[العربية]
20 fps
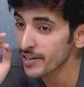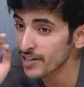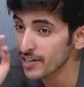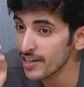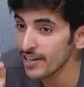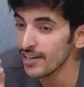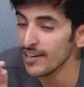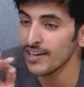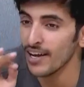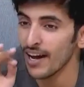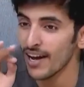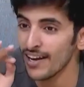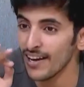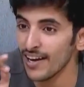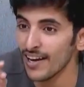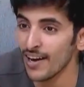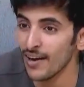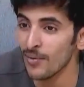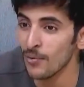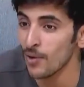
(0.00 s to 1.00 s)
كل
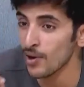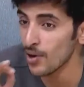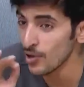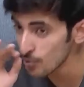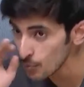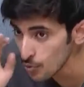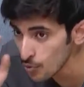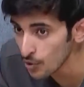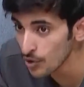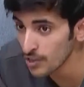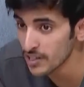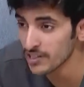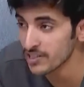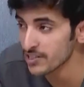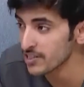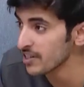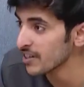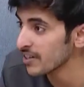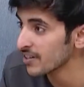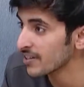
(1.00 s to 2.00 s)
هالامور اللي
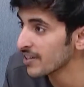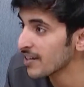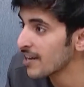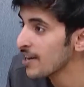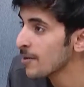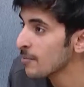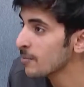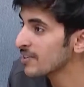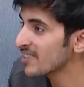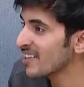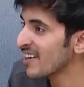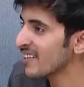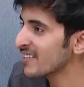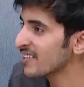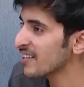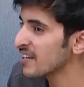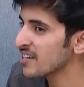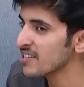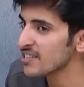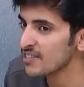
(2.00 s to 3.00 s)
حصلت من
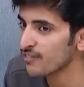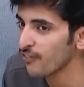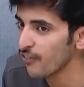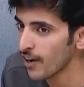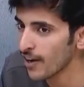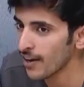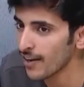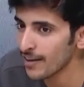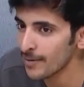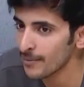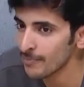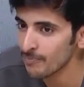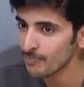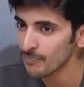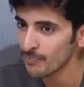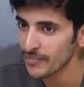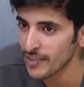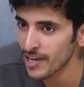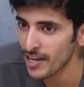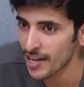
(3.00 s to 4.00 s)
تحت راس ف
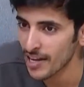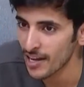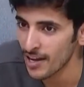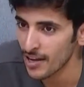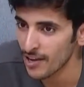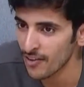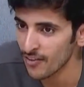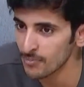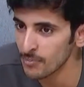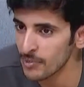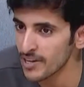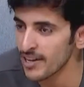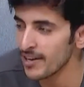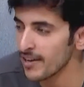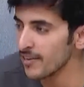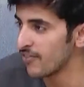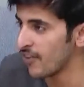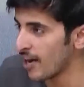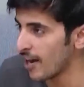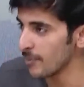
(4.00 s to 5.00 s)

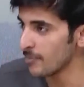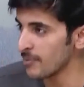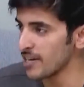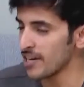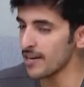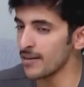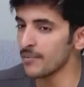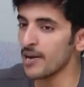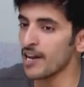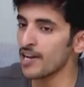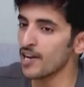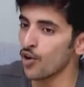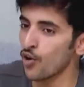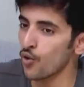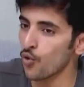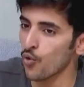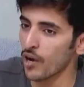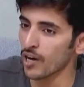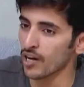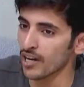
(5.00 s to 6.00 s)
فاميم فاميم اللي
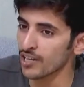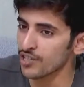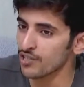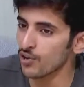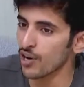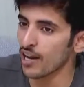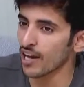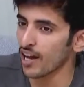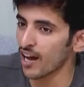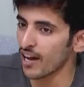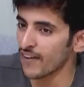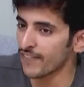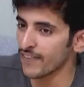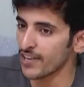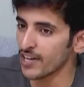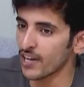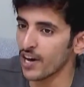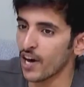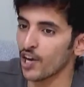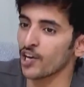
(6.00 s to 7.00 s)
هو الرجل
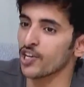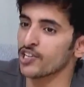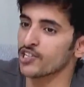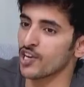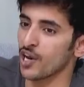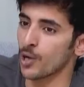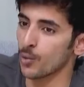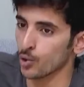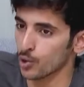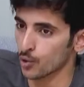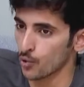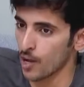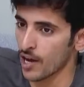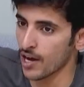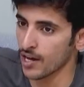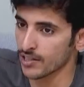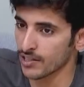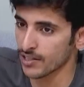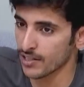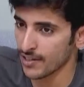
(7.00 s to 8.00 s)
الخفي الرجل
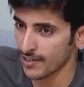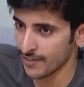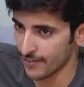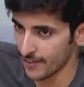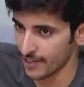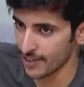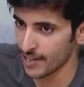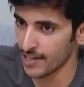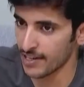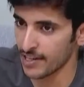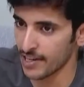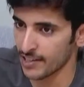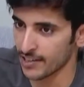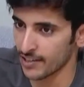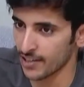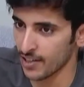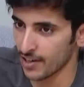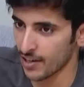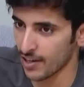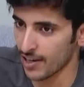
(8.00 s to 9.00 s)
الوطواط في قريه
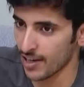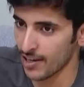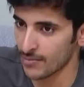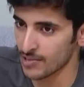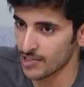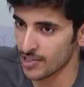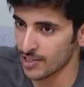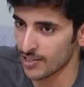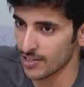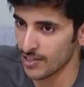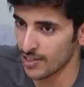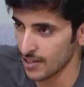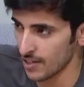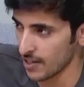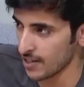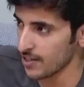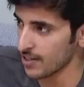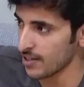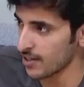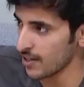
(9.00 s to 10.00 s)
راكام سيتي
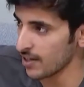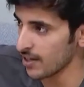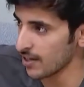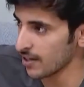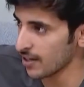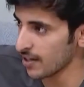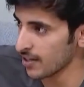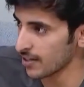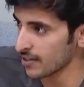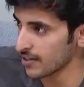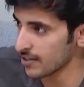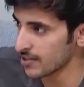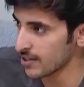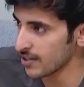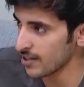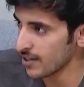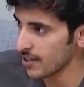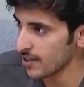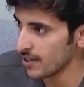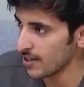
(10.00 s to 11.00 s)
اللي هي وش وش
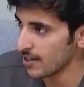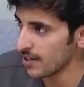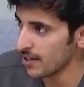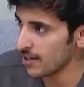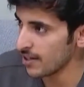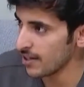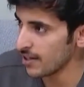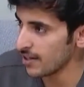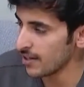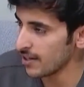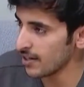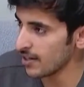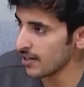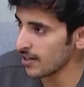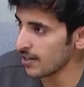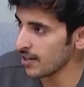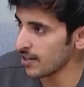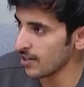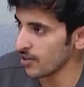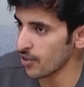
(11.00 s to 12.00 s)
شعاره هو وش هو
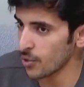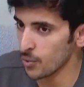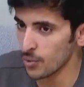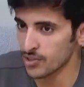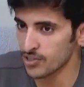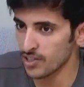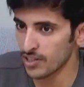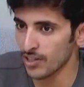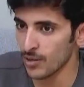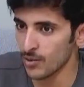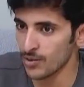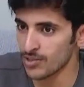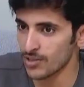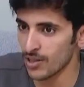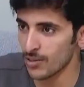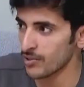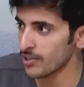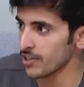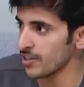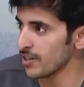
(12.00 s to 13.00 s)
آه، ضوء سطع وسط
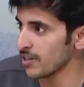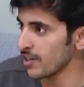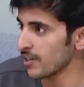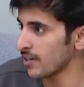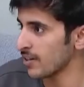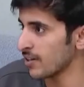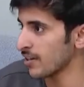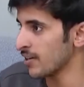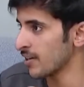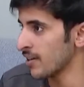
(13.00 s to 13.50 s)
المدينه